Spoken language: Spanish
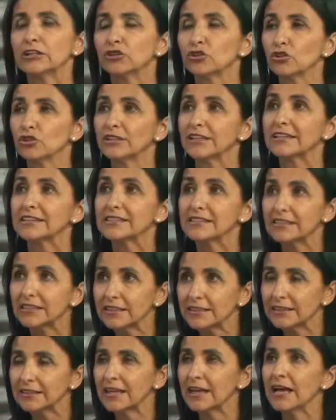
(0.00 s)
donde
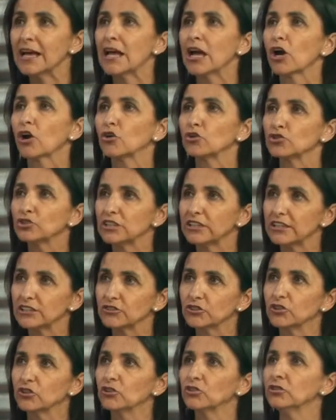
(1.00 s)
exista
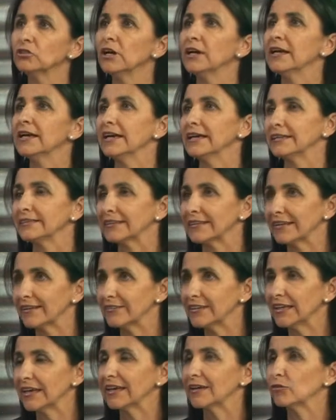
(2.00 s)
conciliación entre
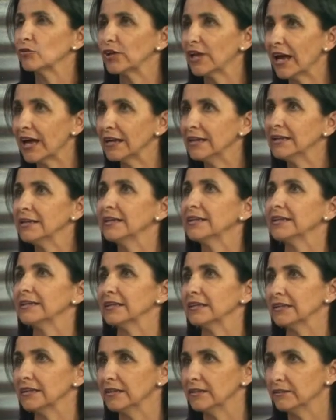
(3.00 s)
la vida laboral
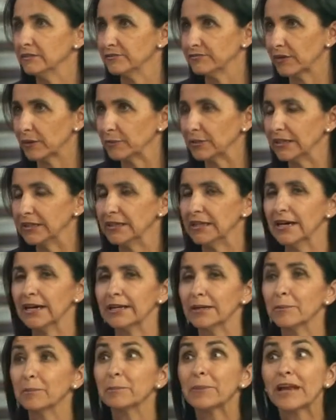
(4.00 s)
y
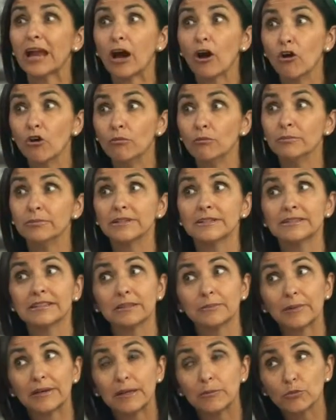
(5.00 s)
familiar para
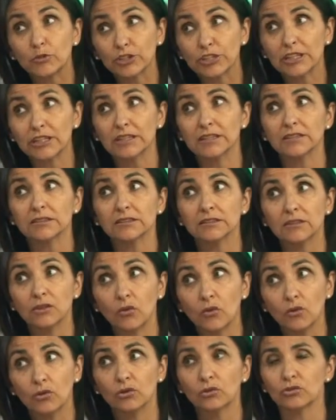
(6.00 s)
hombres y para mujeres,
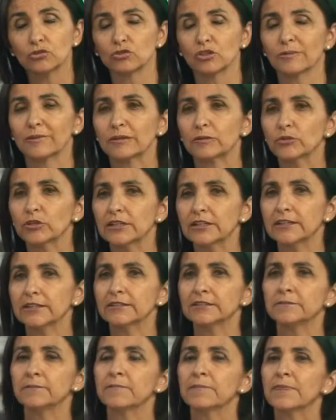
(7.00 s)
ojo, no solo para
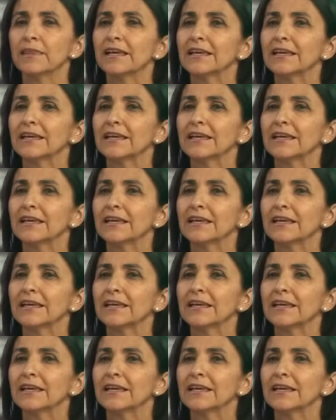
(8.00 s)
mujeres,